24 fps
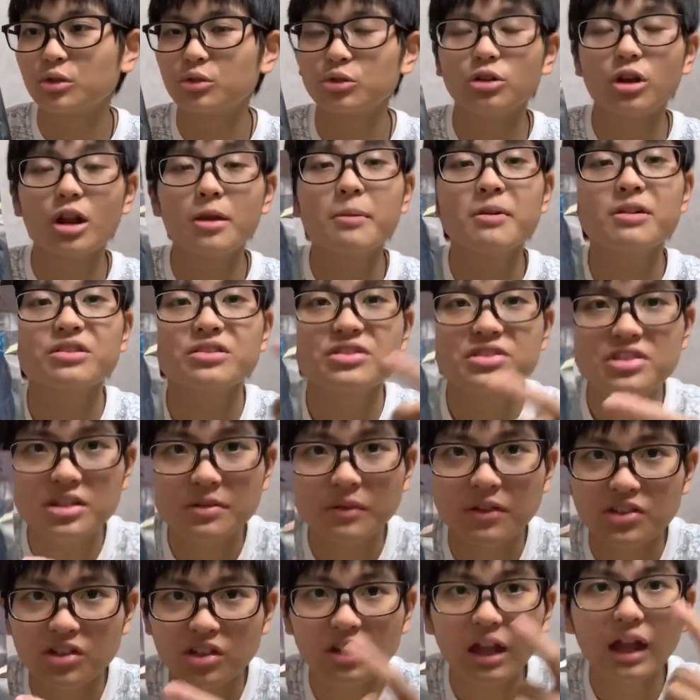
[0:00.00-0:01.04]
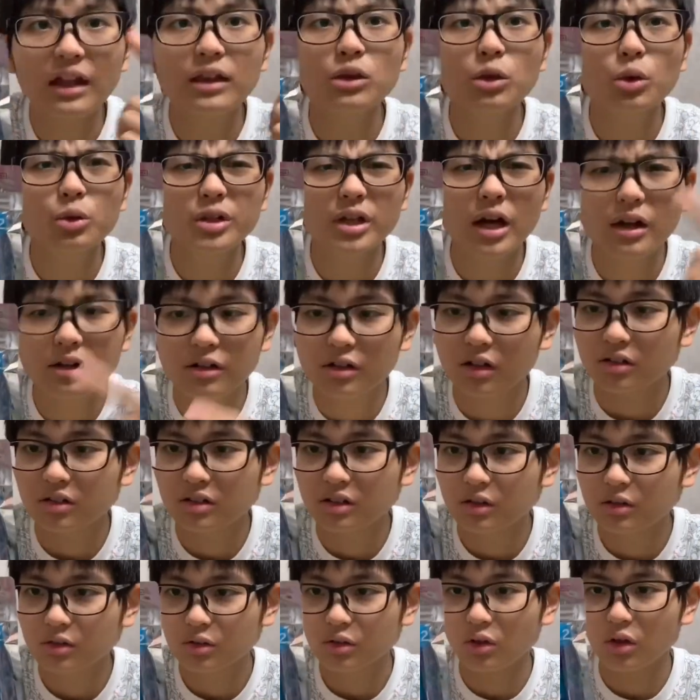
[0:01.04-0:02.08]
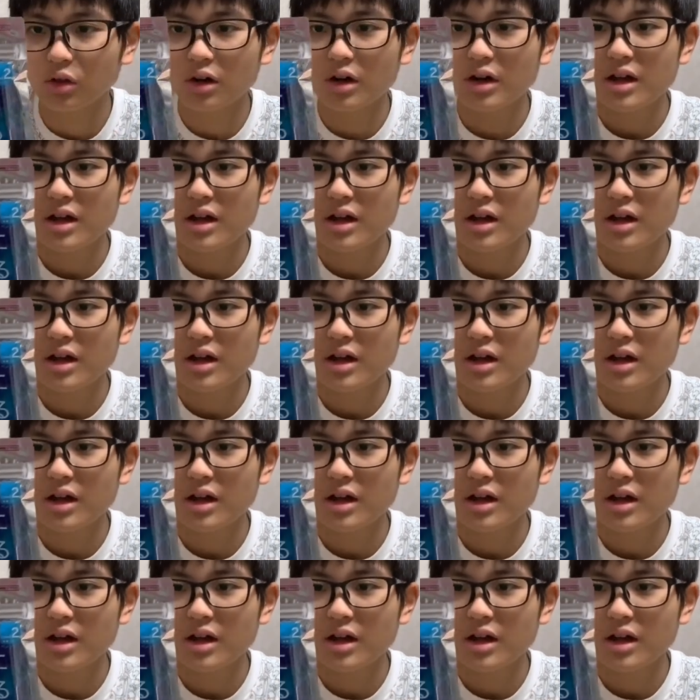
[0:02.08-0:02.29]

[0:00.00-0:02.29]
このレベル2はじゃあ何通りあるかっていうと、